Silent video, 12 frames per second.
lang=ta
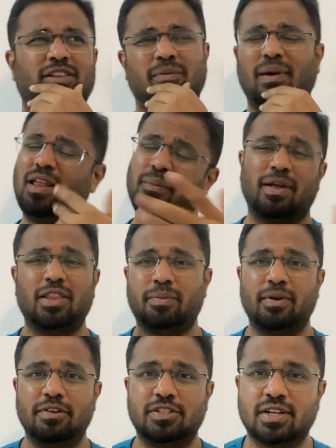அதுக்கு மேலேயே
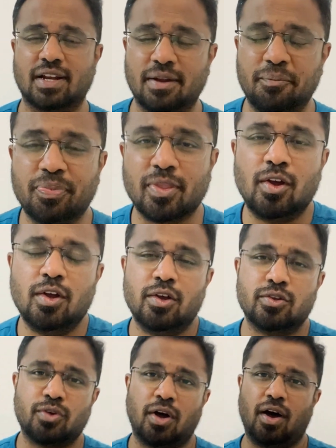பார்த்துருப்பேன்னு வச்சுக்கங்களேன்
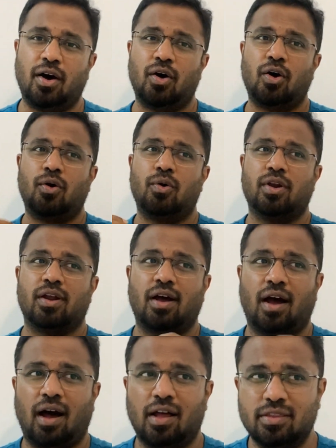ஸோ
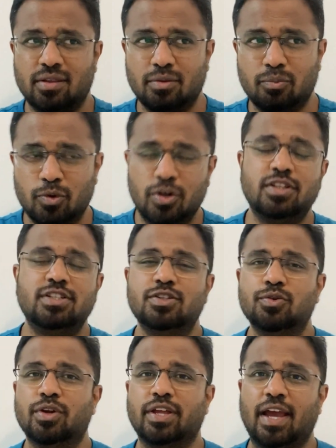ஒரு அது
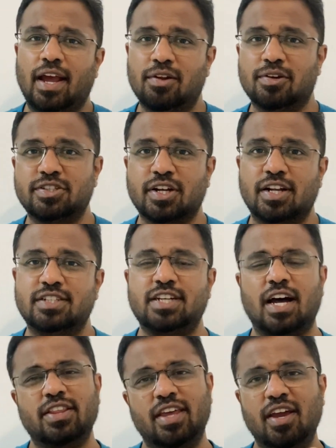முடிஞ்சு ஒரு ஏழு வருஷம்
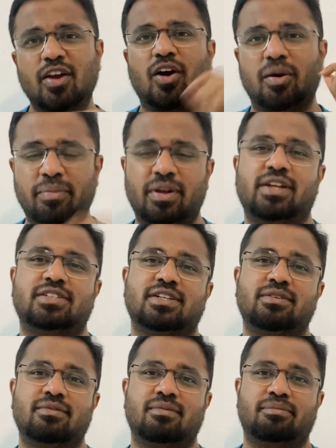கழித்து அதே
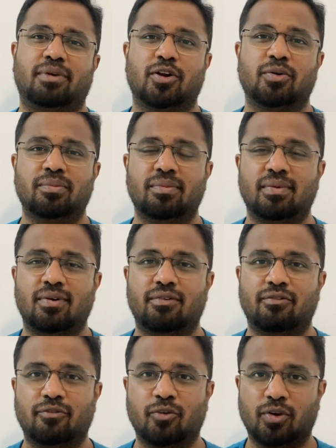காம்பினேஷன் படம்
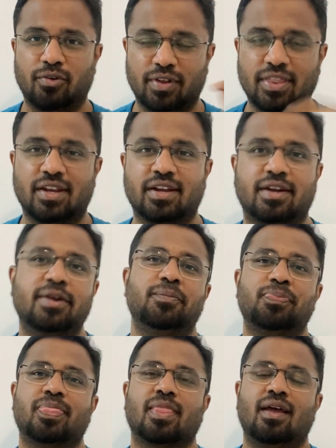ஒன்று வந்திருக்கு